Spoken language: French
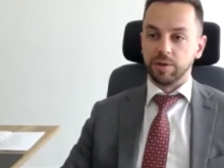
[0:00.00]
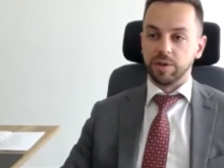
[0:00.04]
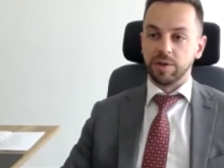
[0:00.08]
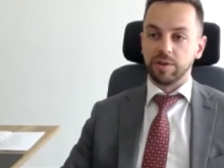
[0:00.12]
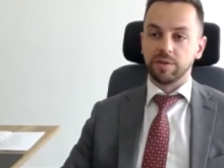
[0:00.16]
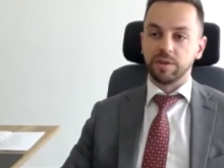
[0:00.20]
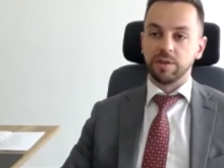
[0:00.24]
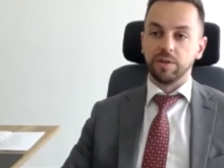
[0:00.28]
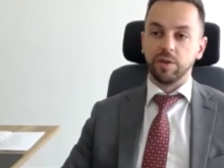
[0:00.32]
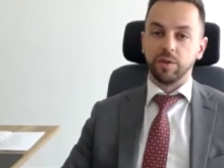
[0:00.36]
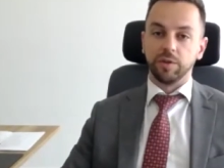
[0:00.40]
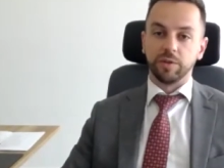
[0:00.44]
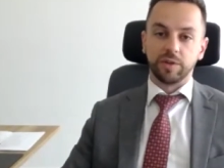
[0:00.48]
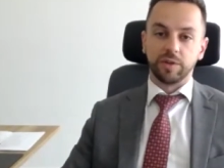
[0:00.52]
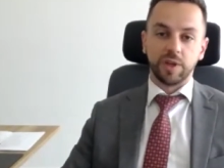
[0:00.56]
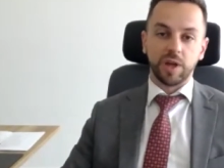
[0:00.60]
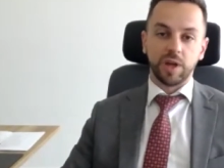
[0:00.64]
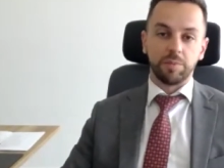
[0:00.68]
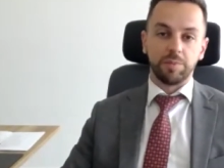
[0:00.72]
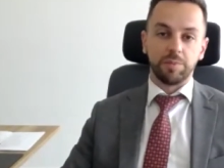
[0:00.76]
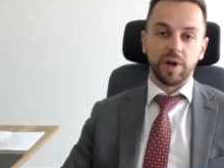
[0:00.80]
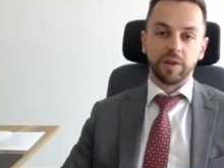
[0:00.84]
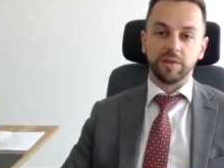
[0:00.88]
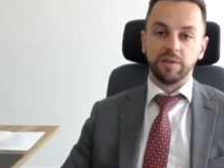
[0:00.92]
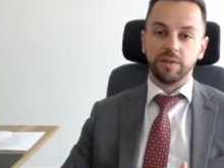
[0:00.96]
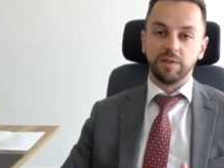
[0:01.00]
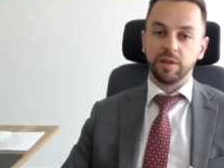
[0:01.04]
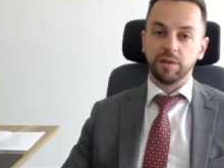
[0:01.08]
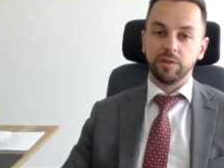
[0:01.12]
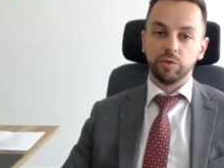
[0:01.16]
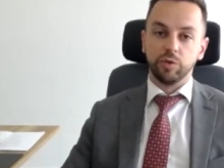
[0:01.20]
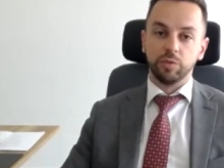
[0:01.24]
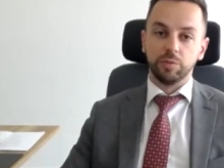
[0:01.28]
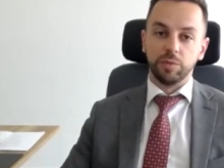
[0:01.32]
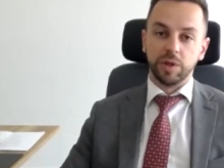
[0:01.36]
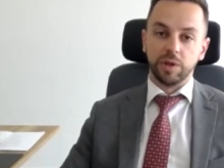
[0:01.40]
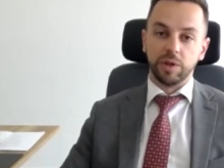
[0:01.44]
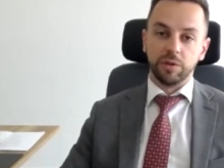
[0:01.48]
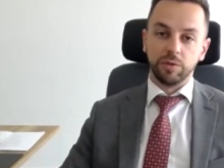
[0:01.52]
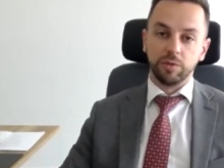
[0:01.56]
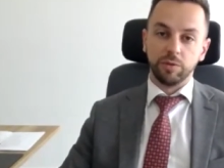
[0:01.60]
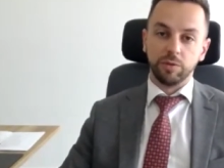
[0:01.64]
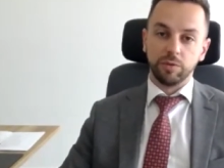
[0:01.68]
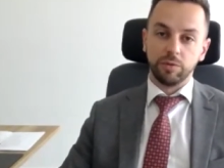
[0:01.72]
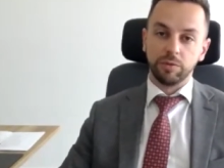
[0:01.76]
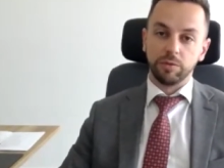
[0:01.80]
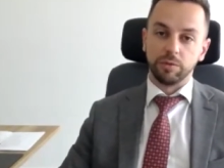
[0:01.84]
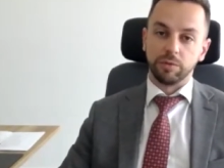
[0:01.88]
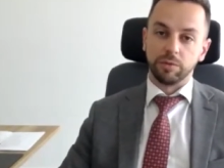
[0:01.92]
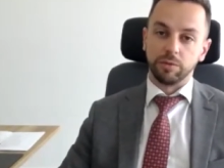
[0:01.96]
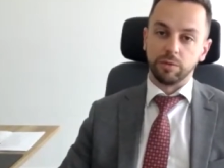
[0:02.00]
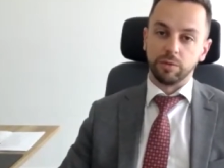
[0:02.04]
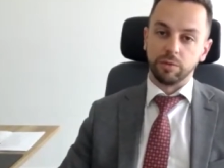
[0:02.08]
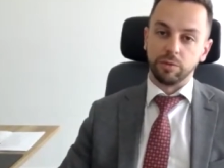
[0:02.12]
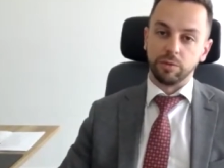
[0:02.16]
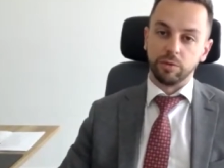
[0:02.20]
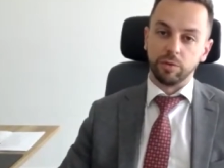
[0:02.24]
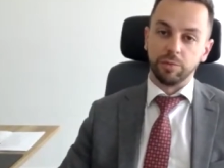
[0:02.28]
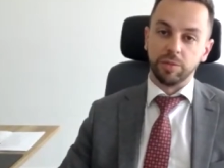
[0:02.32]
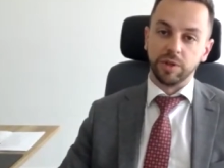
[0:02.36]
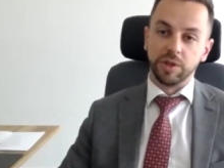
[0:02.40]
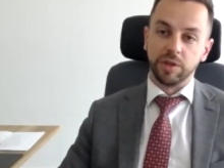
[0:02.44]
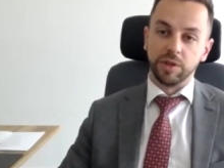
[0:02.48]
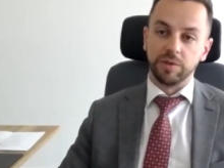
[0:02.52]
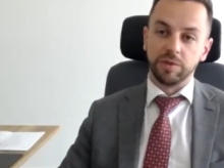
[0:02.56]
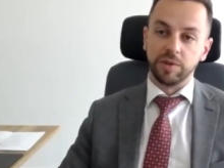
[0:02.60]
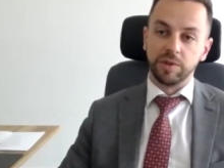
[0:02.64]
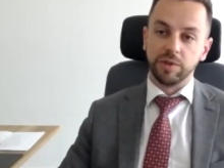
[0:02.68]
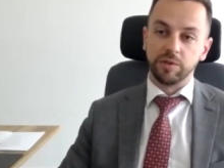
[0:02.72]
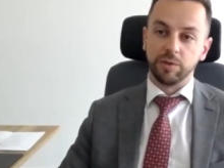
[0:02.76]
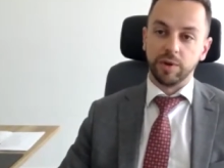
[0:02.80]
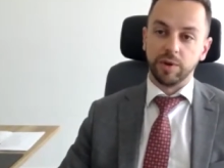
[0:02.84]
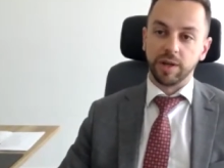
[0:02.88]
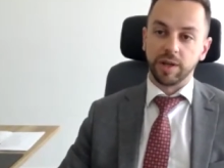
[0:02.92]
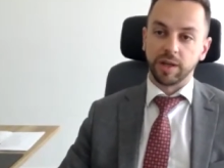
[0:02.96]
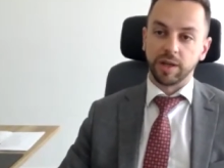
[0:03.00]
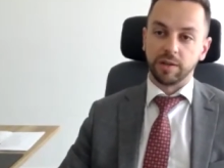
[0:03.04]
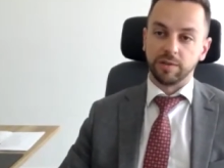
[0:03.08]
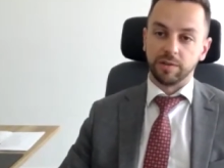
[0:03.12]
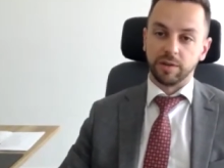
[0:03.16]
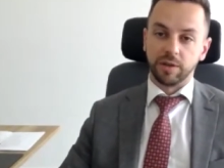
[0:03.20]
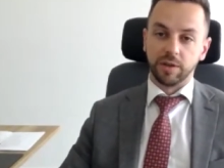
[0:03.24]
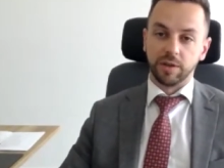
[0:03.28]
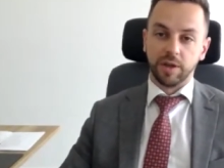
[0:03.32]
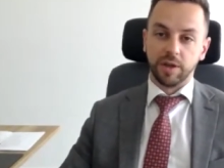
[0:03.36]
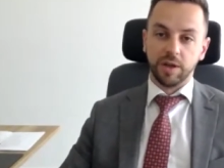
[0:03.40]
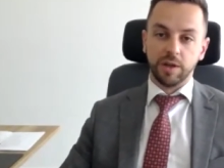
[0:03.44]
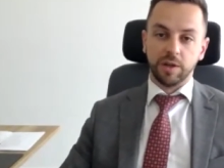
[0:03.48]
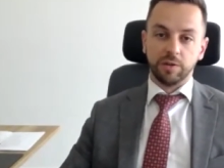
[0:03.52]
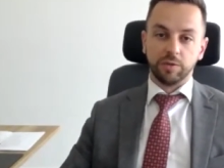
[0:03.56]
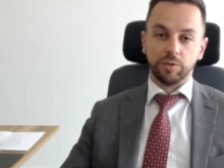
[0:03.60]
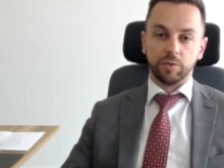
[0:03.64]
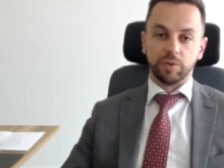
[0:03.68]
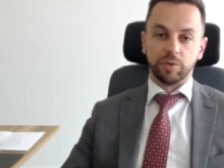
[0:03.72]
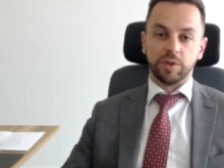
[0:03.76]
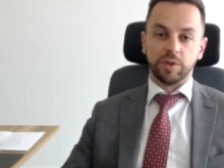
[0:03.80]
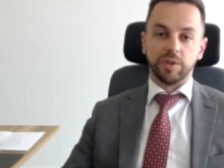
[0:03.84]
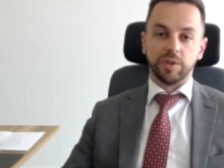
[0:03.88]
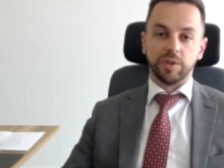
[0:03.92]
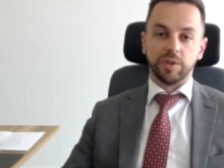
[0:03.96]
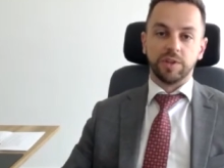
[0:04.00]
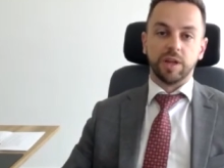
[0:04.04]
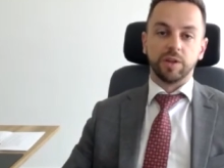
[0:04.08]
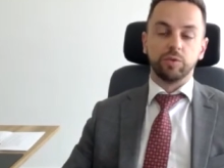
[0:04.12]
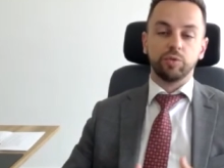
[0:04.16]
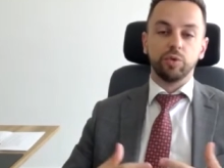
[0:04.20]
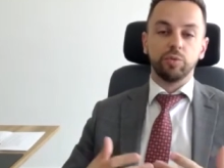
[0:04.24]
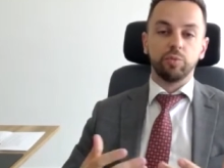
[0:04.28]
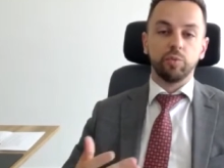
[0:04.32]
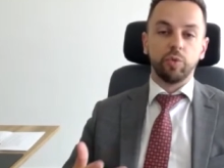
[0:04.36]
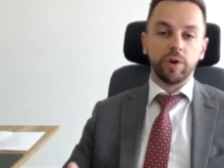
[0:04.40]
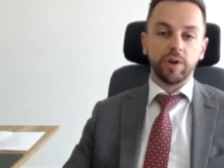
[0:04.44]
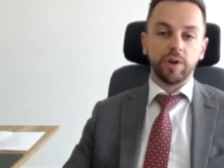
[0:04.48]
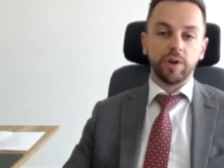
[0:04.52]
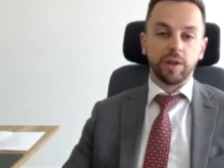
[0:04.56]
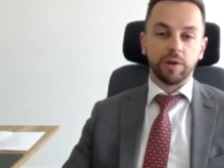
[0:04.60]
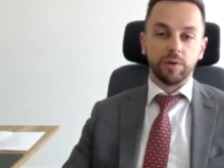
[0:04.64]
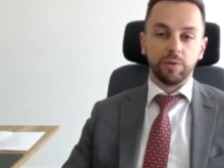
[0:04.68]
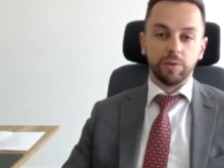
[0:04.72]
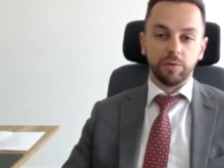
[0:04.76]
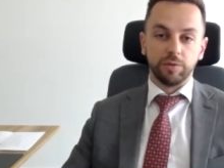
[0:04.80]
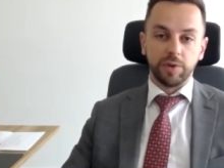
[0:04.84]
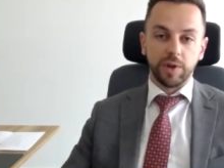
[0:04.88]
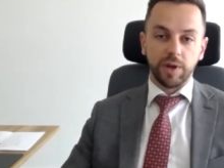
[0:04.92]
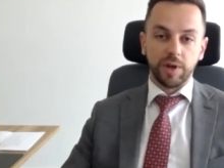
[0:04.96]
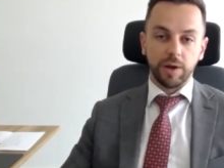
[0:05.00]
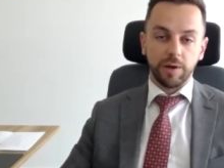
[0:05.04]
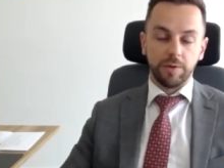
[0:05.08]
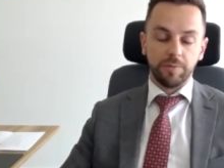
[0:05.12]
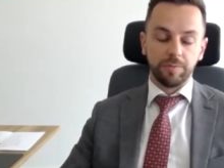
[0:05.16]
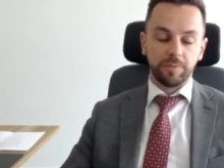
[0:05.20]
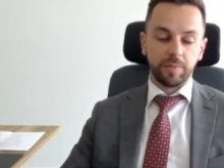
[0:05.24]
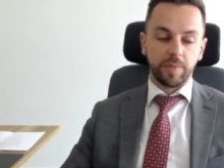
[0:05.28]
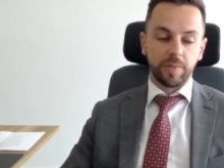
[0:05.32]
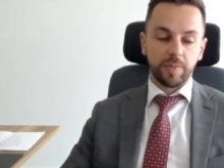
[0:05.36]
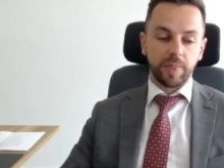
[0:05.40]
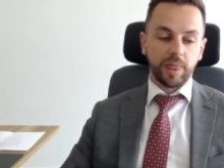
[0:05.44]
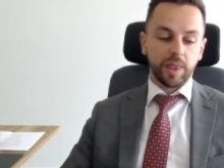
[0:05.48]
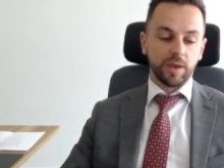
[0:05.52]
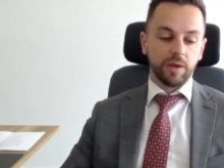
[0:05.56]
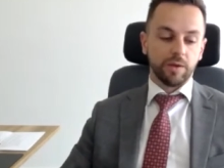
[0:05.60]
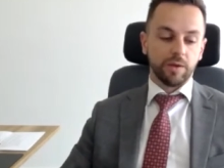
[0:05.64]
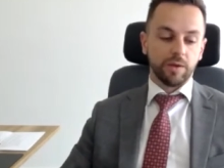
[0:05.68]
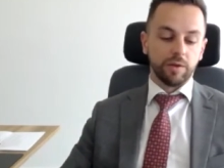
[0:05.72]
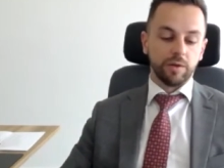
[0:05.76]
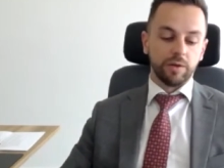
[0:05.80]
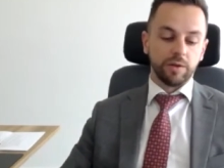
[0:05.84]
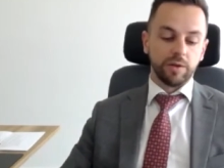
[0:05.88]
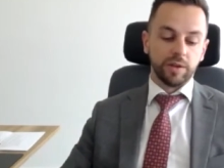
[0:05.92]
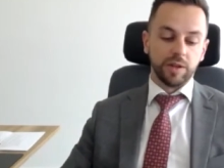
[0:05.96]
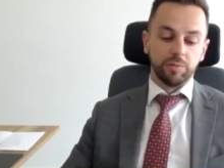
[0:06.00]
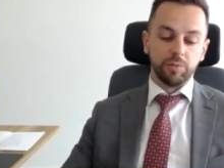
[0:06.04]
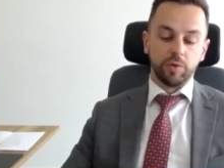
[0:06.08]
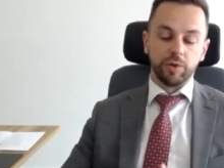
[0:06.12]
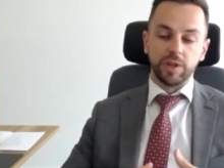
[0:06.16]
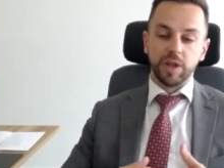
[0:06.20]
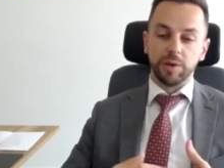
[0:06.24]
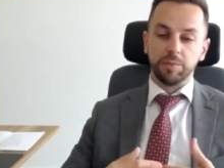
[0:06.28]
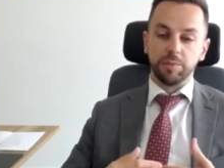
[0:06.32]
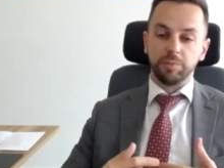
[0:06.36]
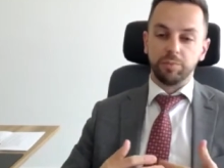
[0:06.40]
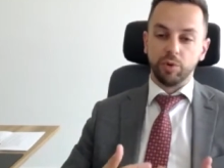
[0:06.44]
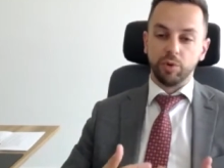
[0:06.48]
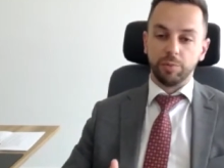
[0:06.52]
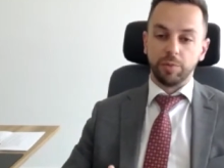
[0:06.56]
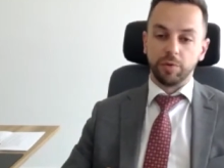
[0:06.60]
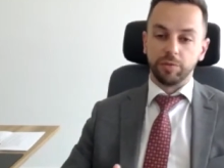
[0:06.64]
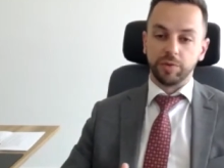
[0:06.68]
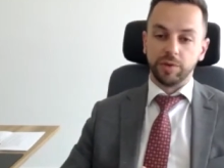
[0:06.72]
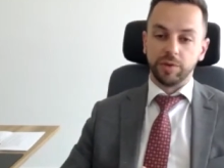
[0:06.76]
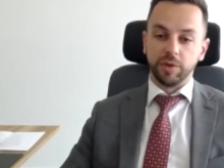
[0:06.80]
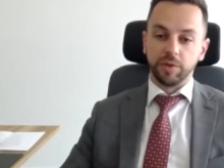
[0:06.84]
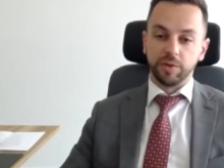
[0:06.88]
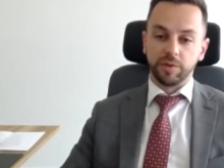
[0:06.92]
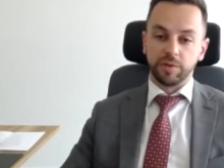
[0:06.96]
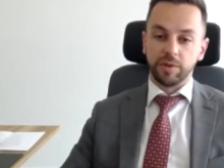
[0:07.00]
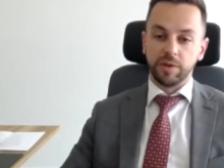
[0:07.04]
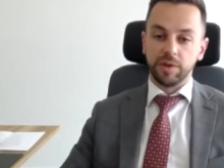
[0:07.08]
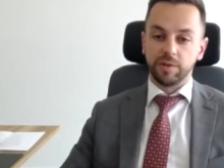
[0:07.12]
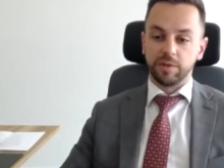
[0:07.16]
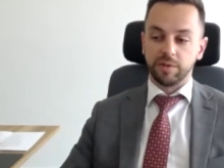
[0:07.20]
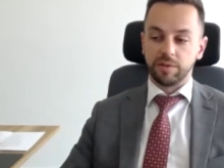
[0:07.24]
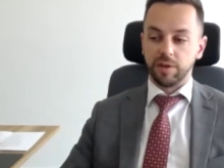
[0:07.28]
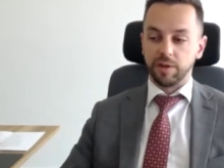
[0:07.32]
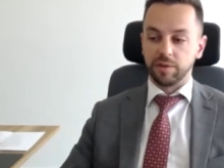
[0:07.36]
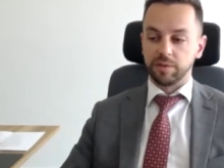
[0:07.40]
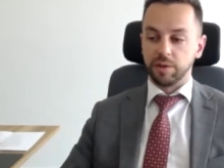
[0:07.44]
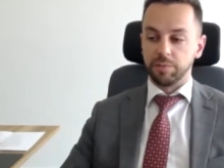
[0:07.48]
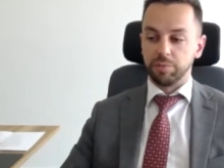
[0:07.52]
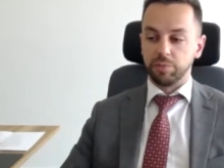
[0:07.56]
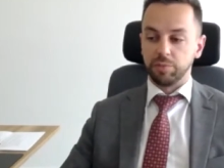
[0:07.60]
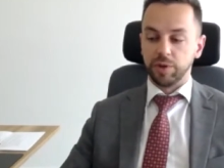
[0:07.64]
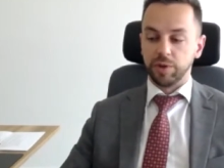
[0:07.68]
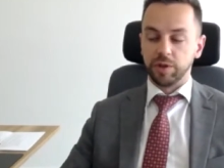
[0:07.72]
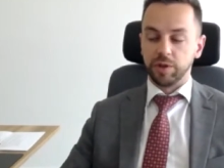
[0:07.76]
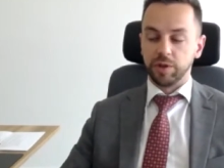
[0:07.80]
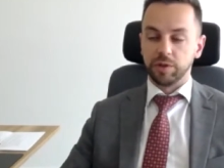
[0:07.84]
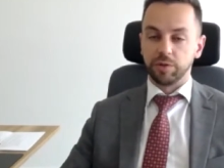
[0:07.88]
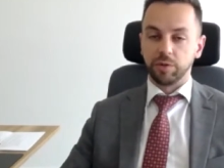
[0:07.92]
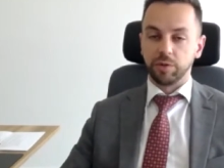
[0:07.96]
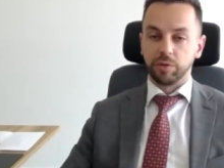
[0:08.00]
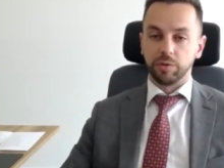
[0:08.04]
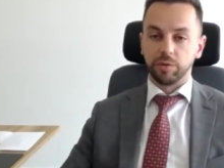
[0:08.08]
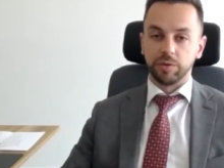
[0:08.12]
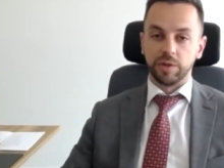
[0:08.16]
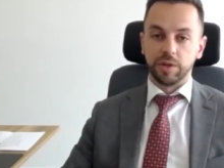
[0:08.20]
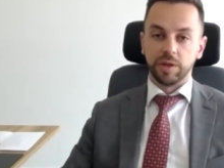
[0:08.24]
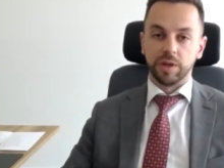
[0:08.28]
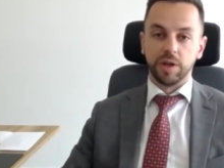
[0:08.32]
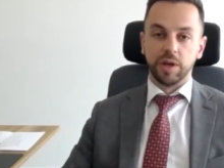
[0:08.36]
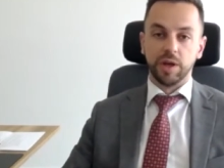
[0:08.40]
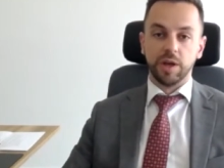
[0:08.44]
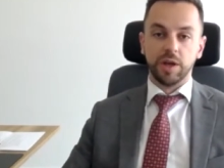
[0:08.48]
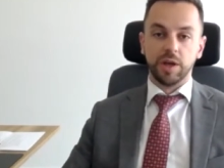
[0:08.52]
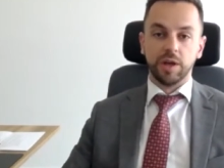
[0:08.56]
excédentaires par dizaines de millions au bénéfice de la crise. Donc il y a deux moyens de le faire. Euh, il y a des moyens purement financiers, c'est-à-dire que ça peut être des,